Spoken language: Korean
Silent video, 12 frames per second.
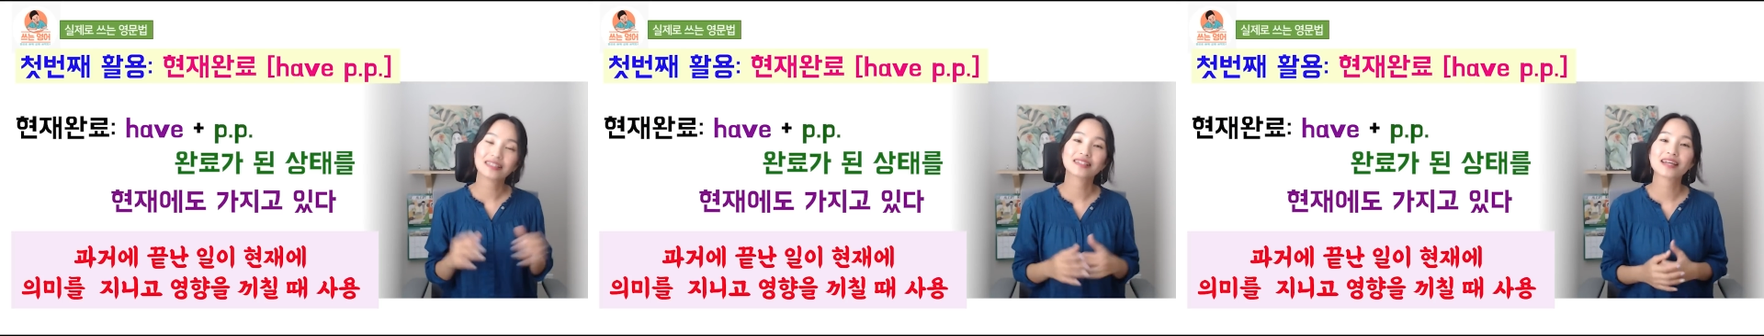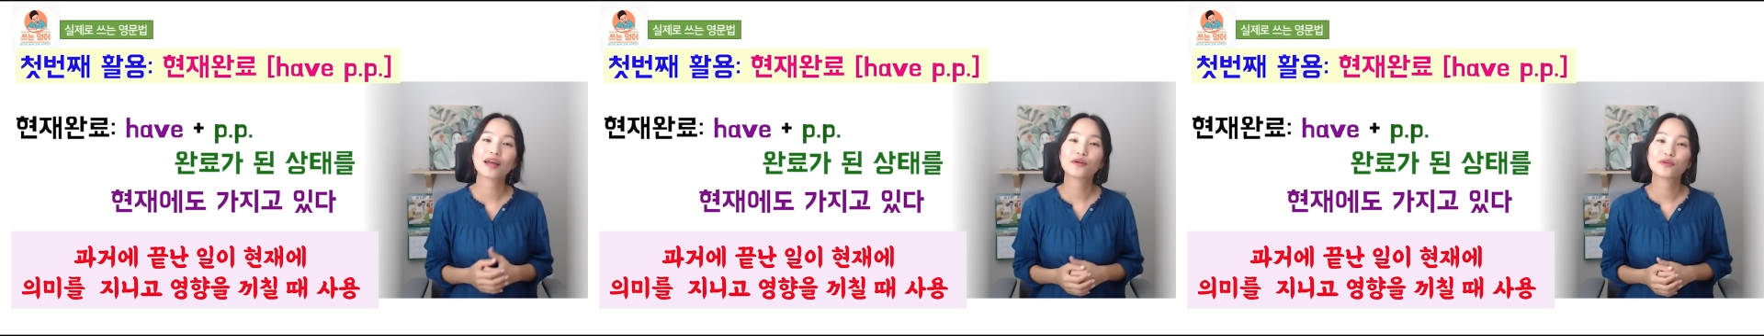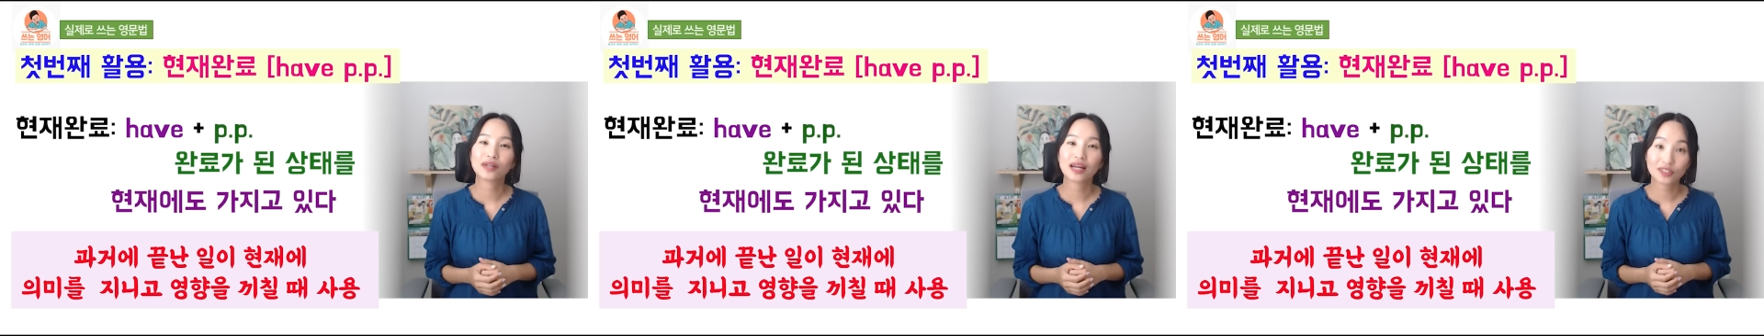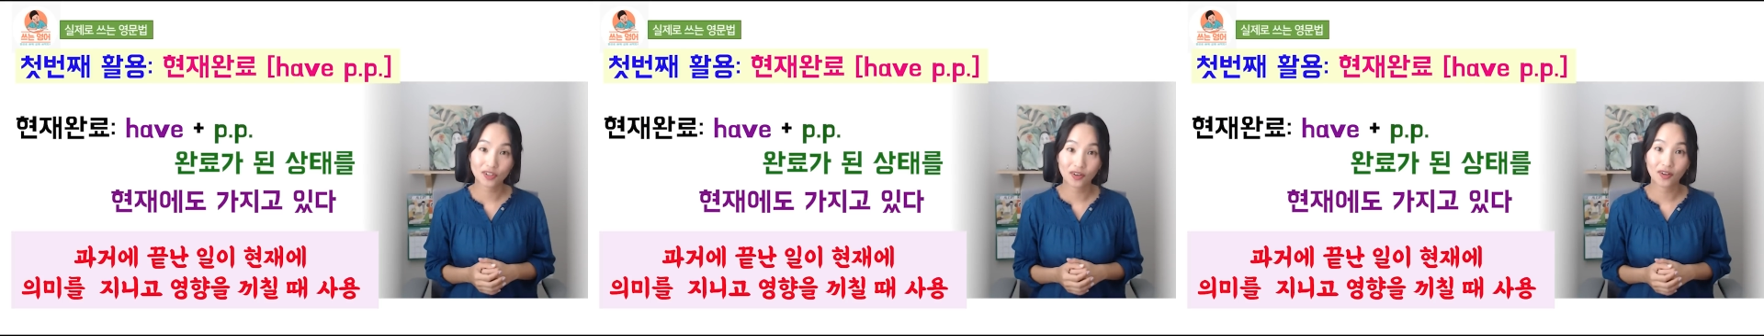때 사용을
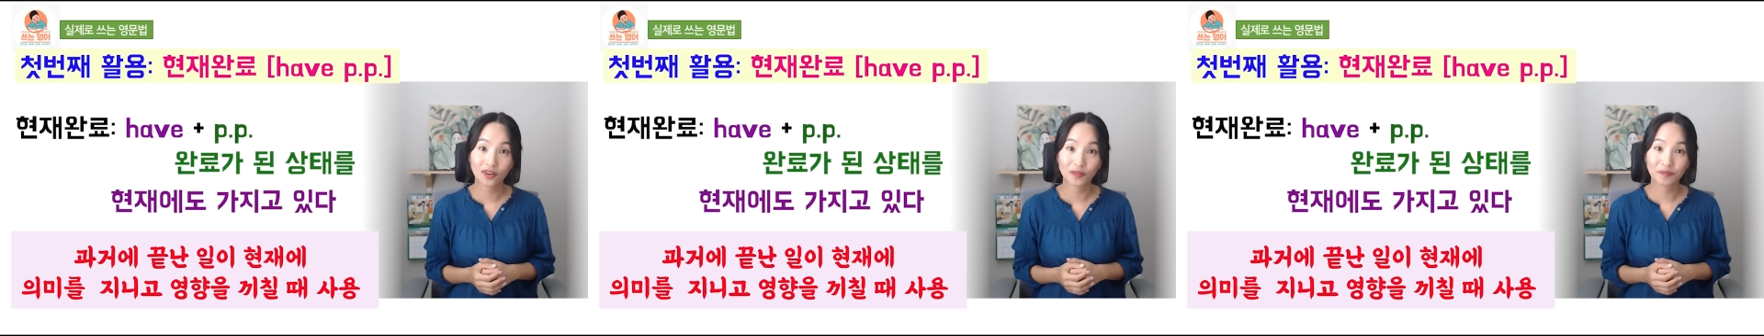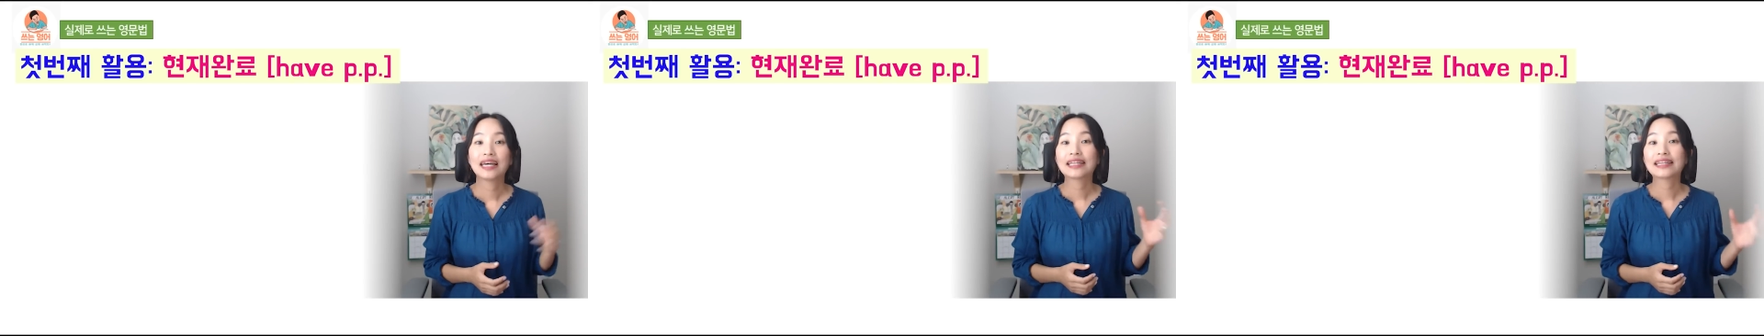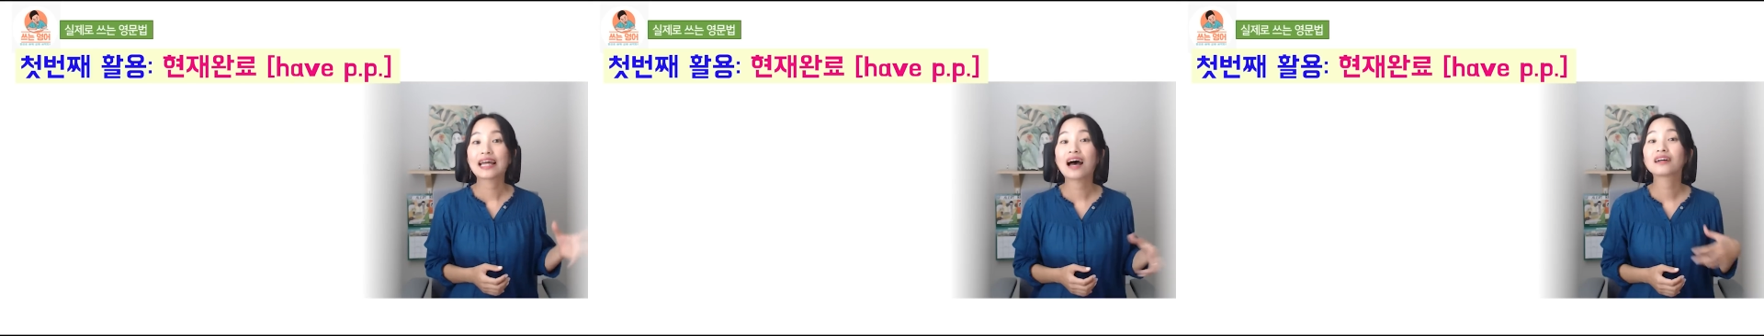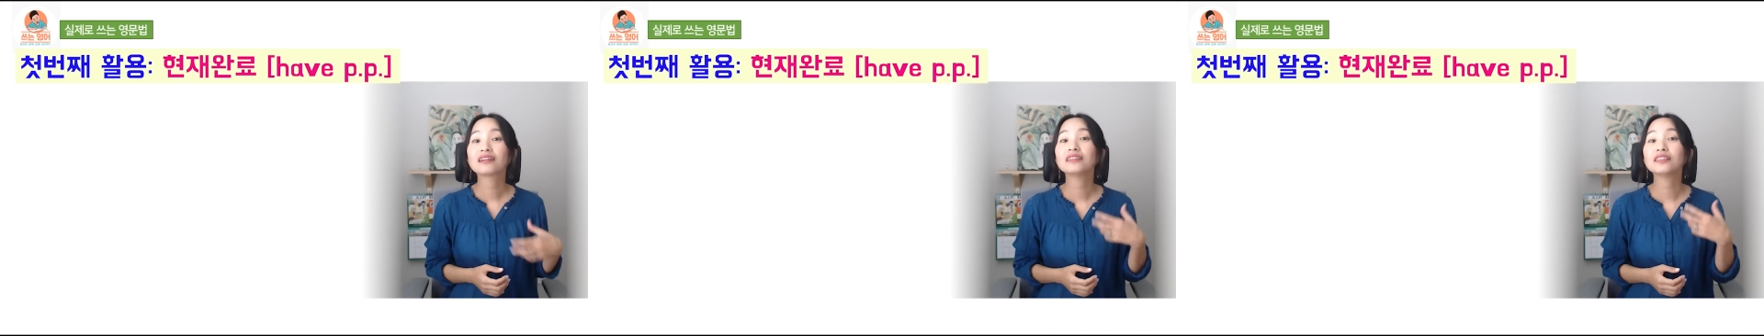하죠.
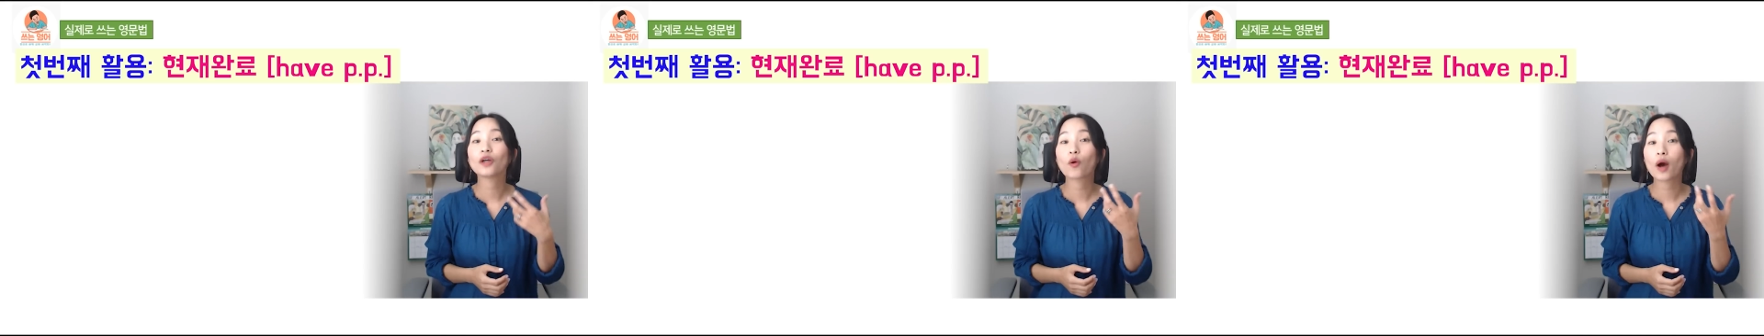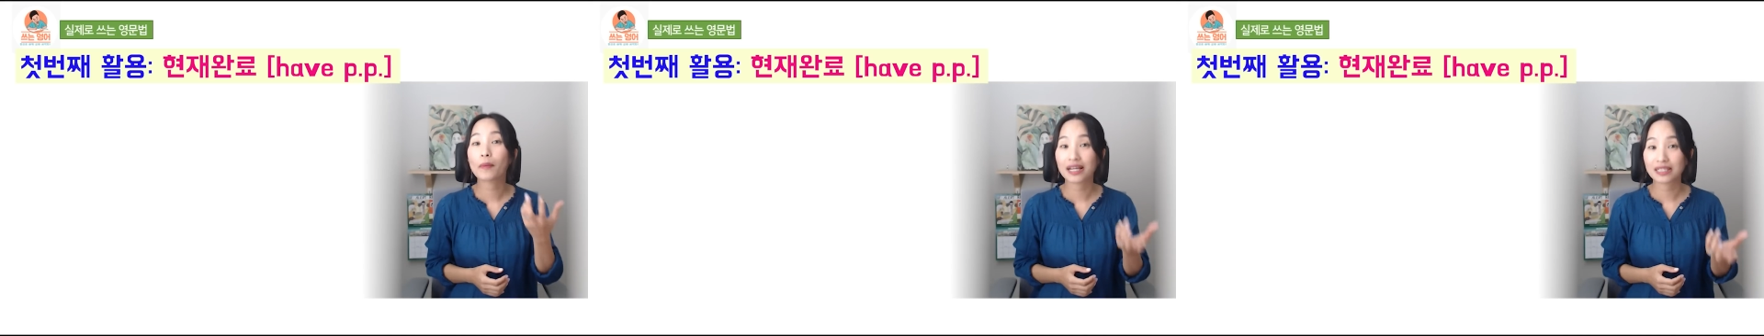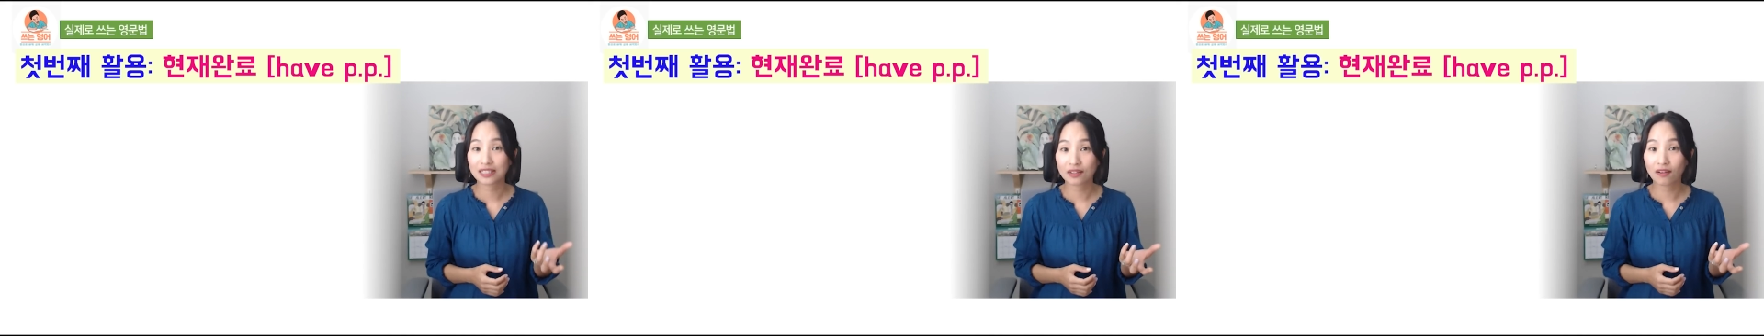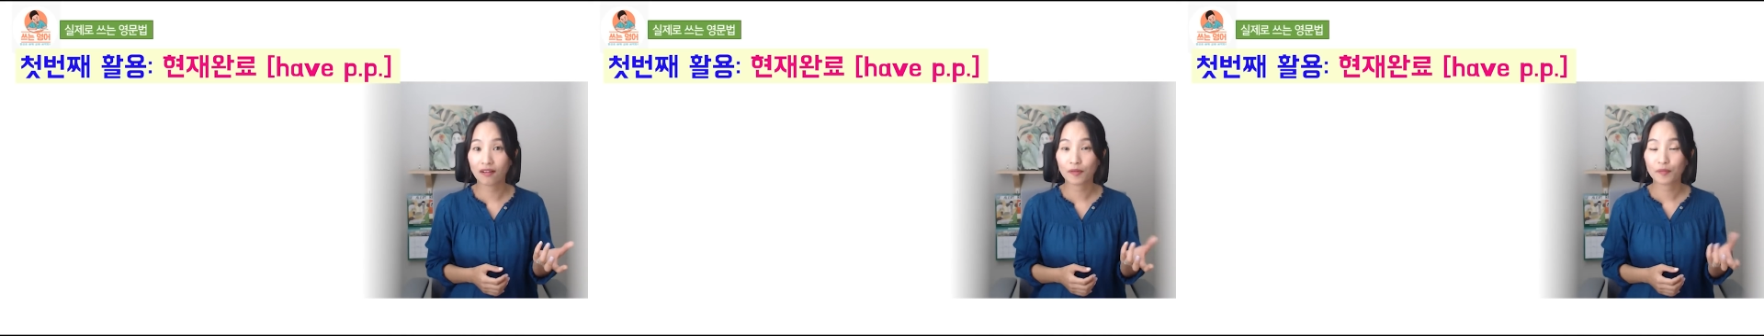나 그 영화
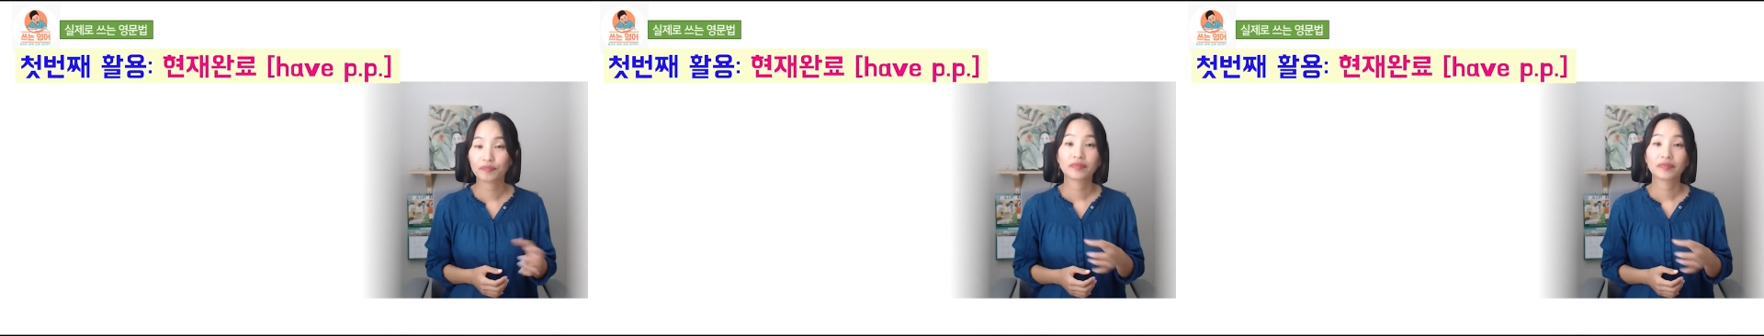봤어.